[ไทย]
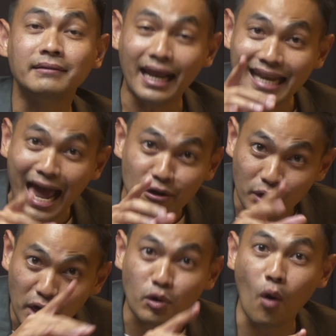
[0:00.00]
ท่านนายร
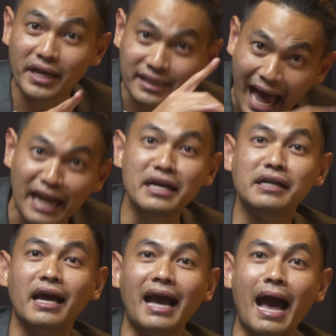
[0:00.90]
ณรงค์อีกท่านหนึ่
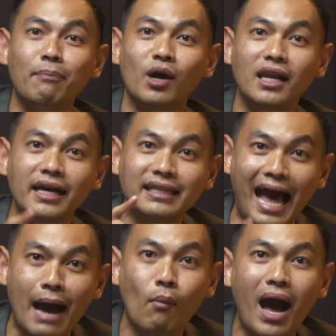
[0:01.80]
งนะครับ ก็เลย
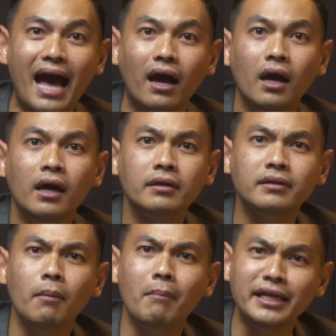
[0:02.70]
ถามว่า
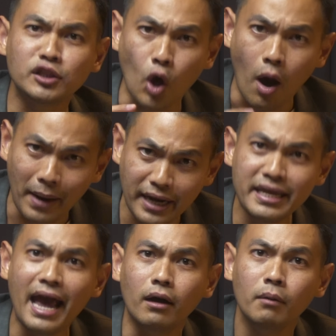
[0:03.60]
ทำไมสอบอัน
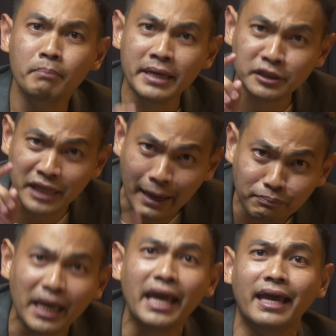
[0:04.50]
เนี้ยมีเซฟ
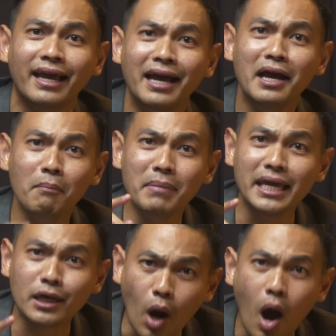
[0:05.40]
ตี้
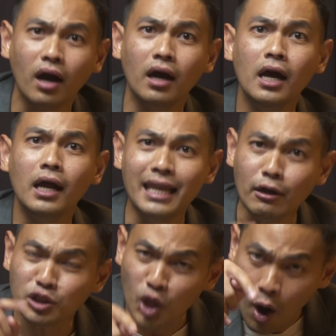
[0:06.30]
มีกล้อง แล้
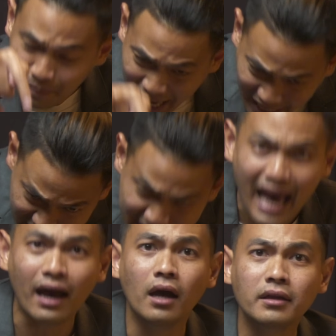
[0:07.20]
วสอบอย่างเนี้
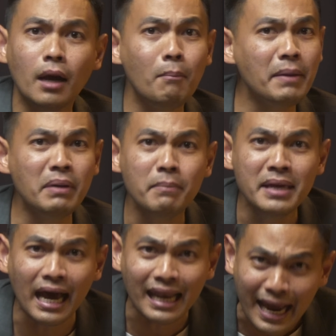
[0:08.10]
ยทำไมไม่
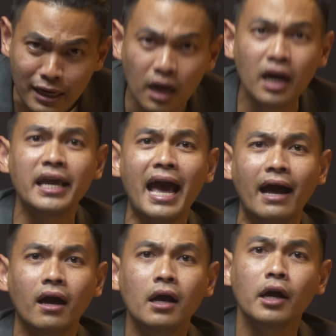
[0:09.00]
มีอะไรเลย
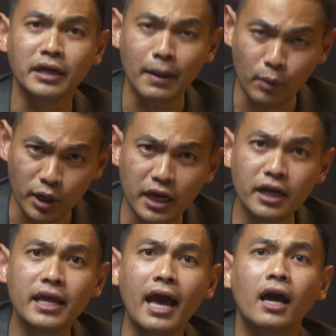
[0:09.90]
อะ่ะในประเด็น
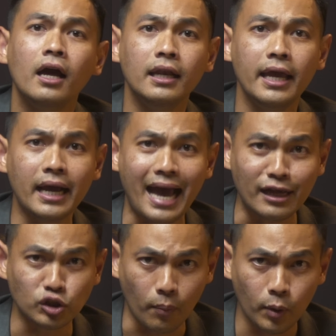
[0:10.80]
เนี้ยเลขา
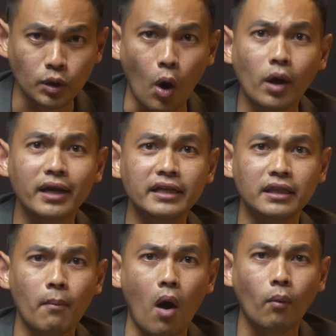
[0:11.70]
สพทก็ได้
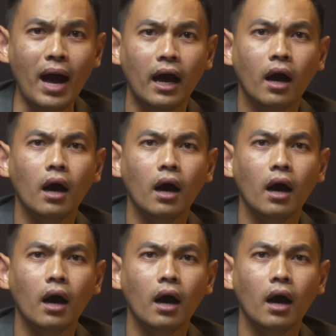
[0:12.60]
แต่บอกว่า